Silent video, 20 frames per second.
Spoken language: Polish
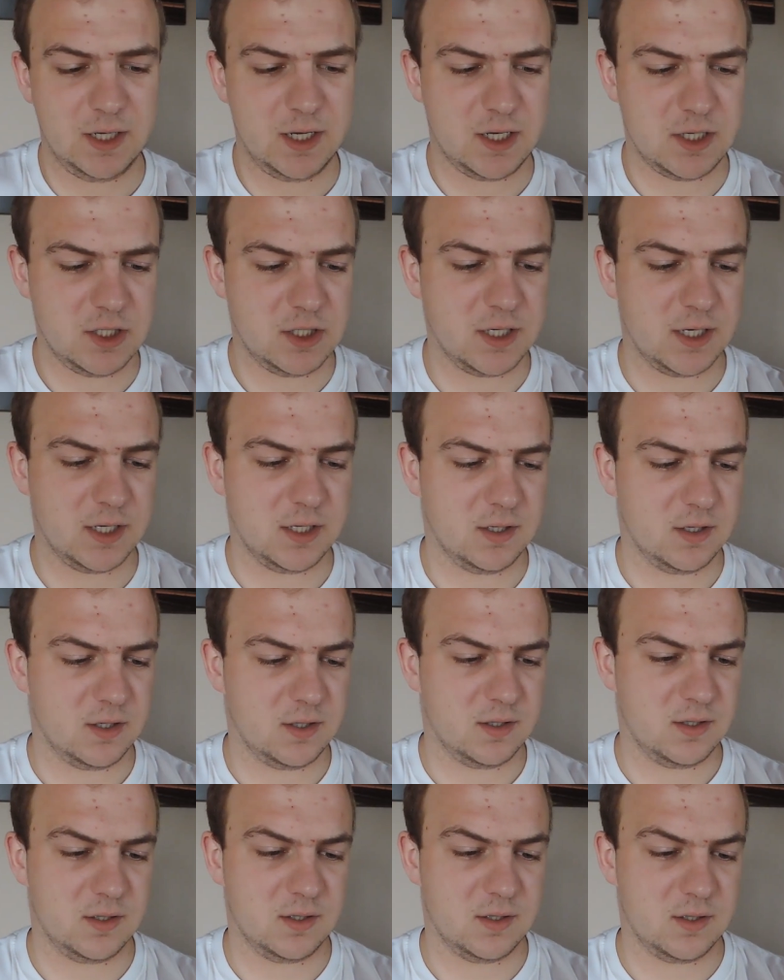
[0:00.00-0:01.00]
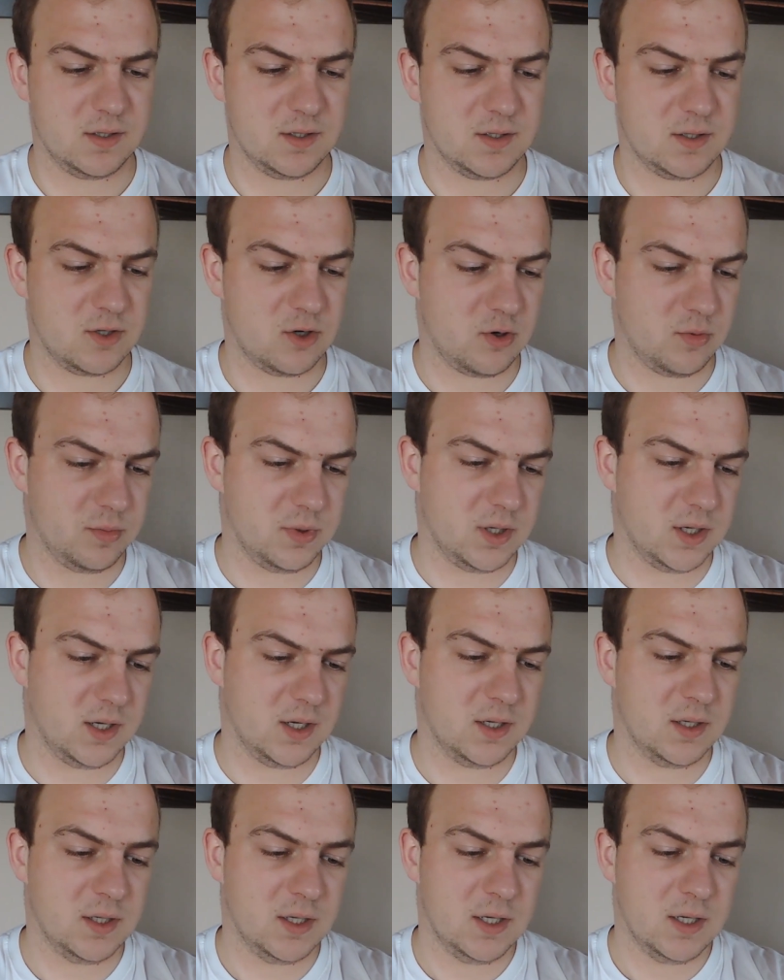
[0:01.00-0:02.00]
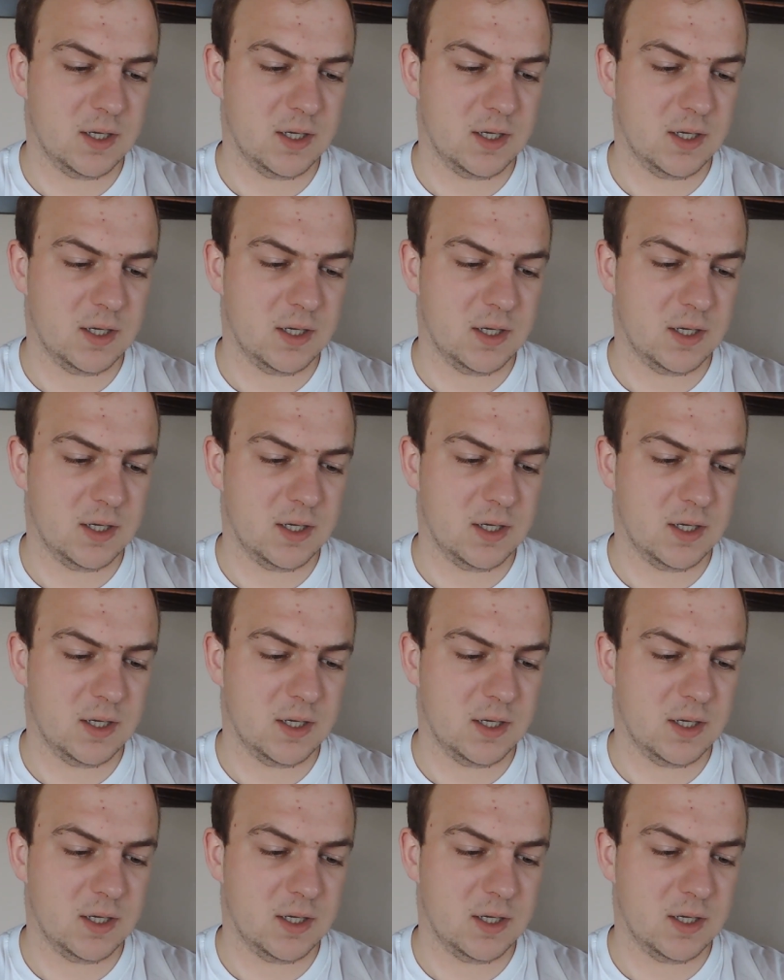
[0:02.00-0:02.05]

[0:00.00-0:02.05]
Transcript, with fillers: Ja dzisiaj e, zrobię